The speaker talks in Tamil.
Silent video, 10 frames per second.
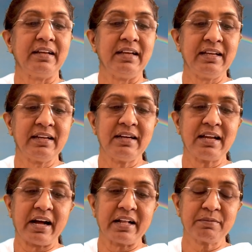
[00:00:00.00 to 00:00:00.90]
நீங்கள்
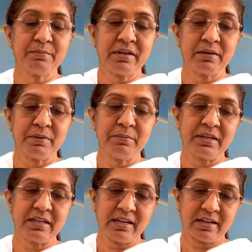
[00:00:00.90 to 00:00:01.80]
ஆத்ம
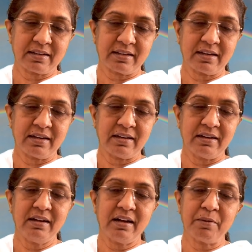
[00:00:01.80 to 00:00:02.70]
அபிமானி ஆகங்கள்
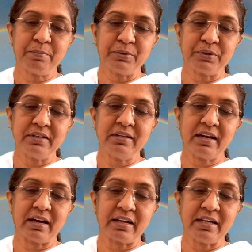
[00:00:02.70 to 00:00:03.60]
அப்போது
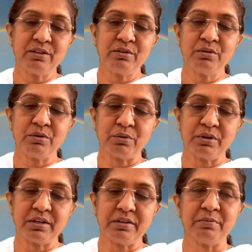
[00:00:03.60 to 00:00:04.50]
அனைத்து
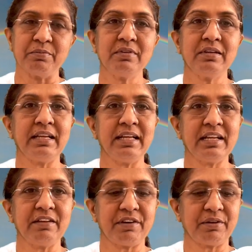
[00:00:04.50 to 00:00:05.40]
நோய்களும்
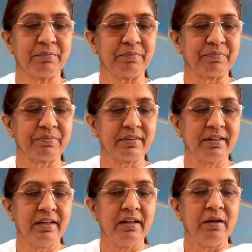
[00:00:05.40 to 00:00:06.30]
நீங்கிவிடும்
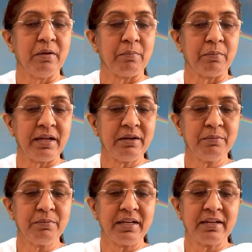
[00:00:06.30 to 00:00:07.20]

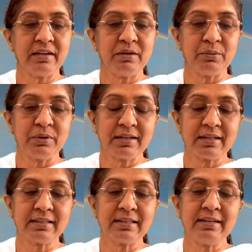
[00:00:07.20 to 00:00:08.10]
மேலும் நீங்கள்
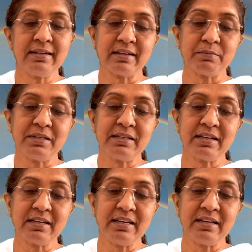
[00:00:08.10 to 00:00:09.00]
உலகத்தின் டபுள்
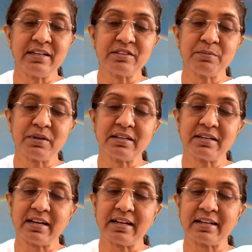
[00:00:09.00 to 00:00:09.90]
கிரீட
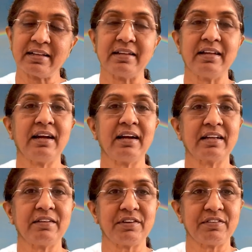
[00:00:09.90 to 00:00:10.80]
எஜமானர்களாக
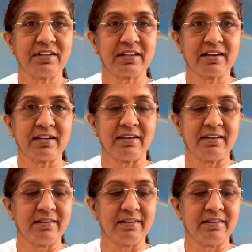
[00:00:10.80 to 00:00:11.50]
ஆகிவிடுவீர்கள்